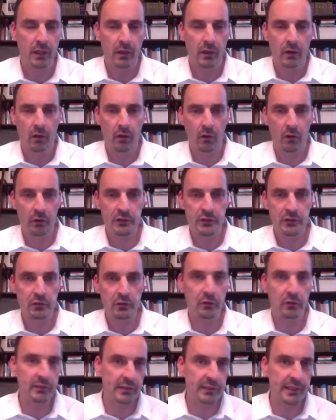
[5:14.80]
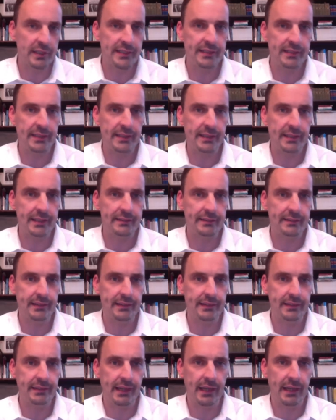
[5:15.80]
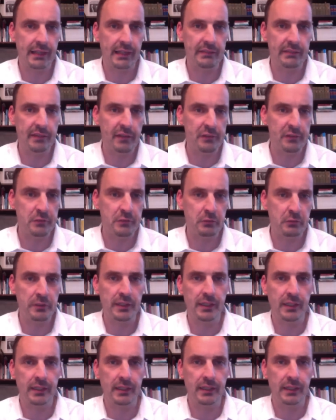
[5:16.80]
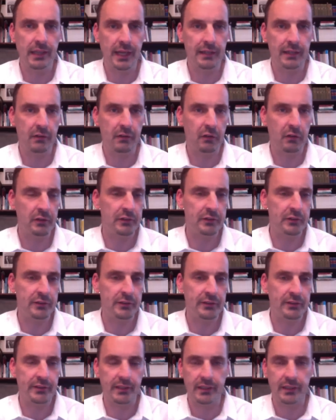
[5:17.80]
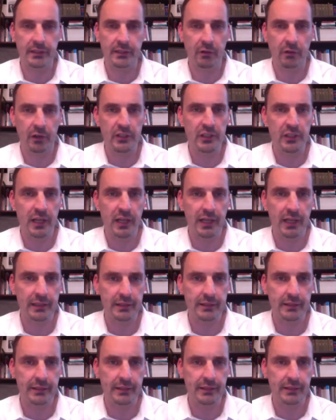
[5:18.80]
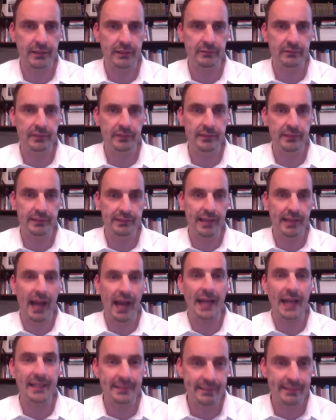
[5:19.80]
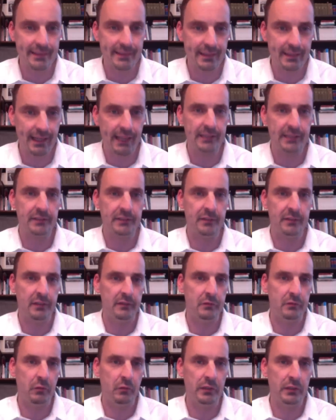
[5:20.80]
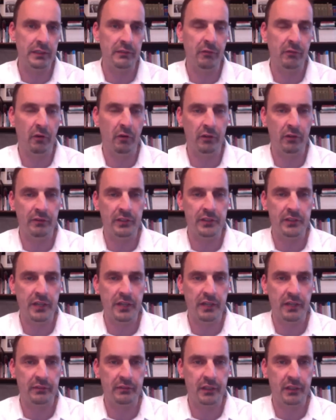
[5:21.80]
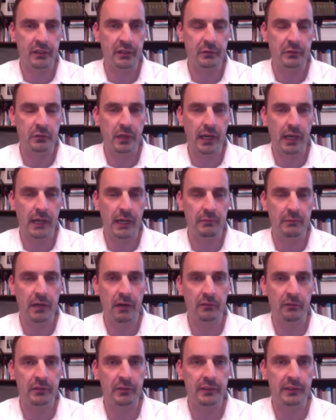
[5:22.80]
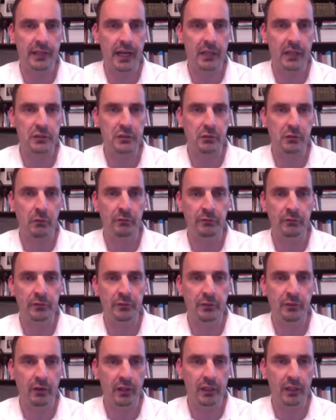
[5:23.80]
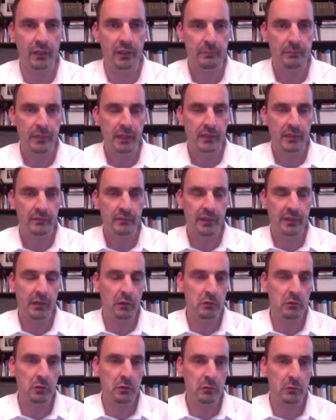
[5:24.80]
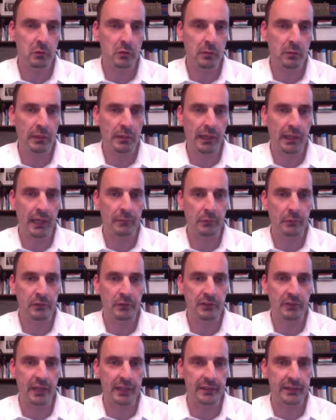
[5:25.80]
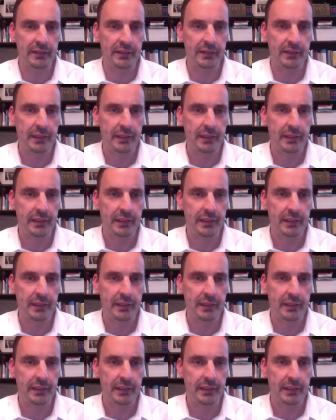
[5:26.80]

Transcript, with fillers: Und Schlusslicht ist in der IWF-Studie leider Gottes äh, Deutschland. Äh, wir sind das einzige Land, wo die Volkswirtschaft sogar im laufenden Jahr schrumpfen soll, wenn auch nur um 0,3 Prozent.